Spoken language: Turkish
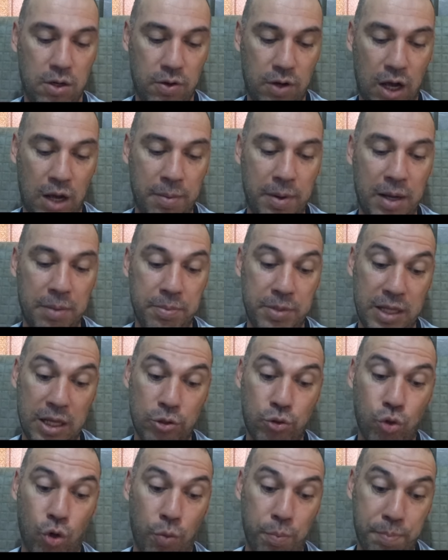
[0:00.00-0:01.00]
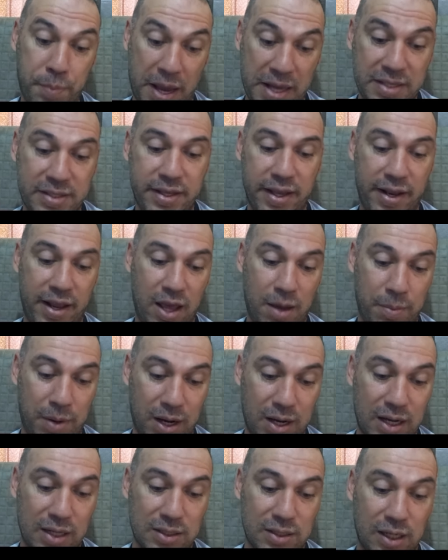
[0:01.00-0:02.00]
Ama bir de son 5 seneye
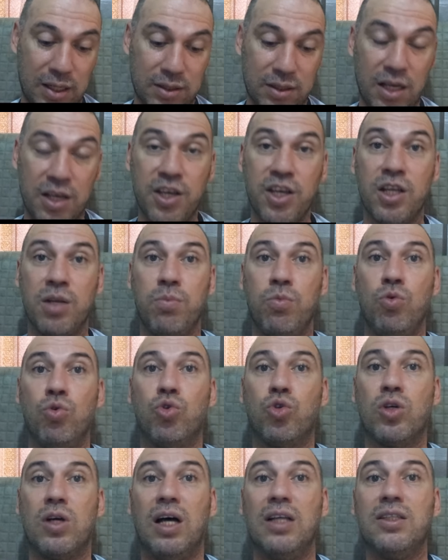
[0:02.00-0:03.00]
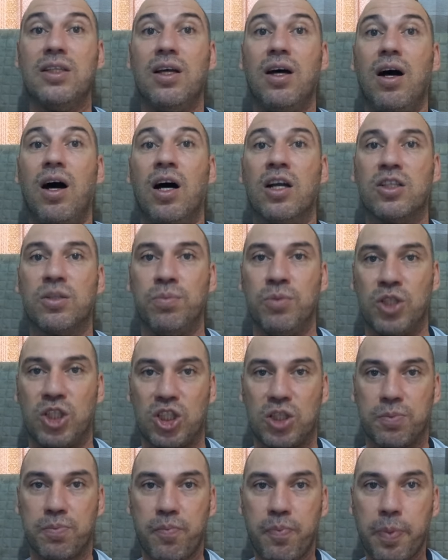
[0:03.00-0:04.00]
bakarsak da 23 kat
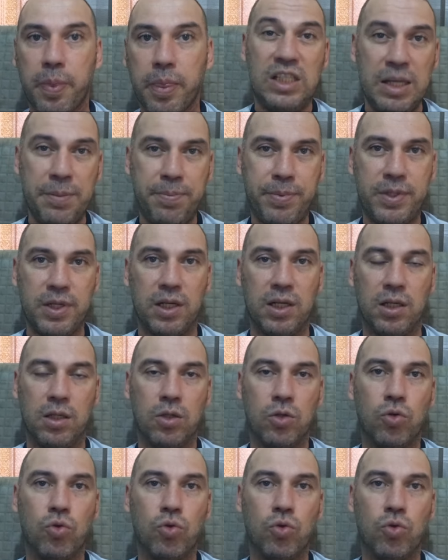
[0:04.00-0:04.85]
artmış. Tıpkı